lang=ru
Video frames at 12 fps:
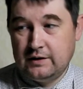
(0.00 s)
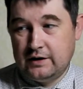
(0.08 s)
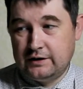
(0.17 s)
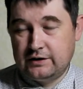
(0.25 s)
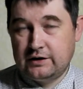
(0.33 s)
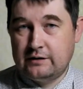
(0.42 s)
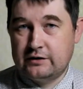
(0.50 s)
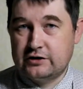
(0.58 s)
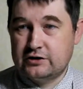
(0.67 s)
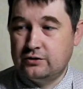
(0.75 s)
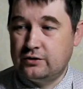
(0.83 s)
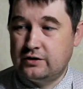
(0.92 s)
Этот товарищ
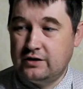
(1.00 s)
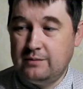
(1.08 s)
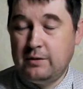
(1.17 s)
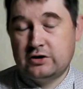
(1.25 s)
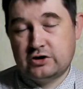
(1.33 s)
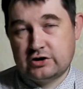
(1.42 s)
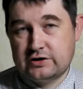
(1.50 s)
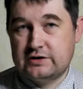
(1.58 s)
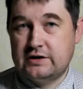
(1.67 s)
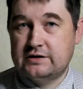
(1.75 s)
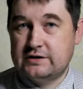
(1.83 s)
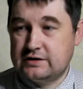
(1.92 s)
стоит не меньше
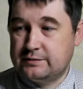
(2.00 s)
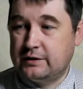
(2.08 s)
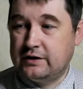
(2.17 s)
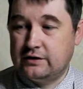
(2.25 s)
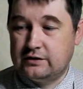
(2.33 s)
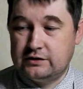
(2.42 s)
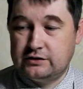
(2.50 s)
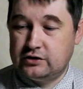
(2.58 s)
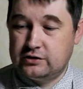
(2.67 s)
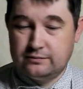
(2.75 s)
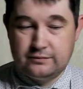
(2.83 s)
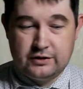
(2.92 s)
16,5
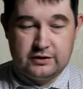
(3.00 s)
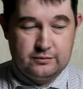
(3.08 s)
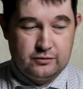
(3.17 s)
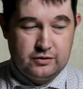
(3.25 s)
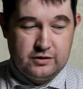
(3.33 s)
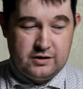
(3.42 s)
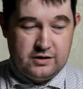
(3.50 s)
тысяч, поэтому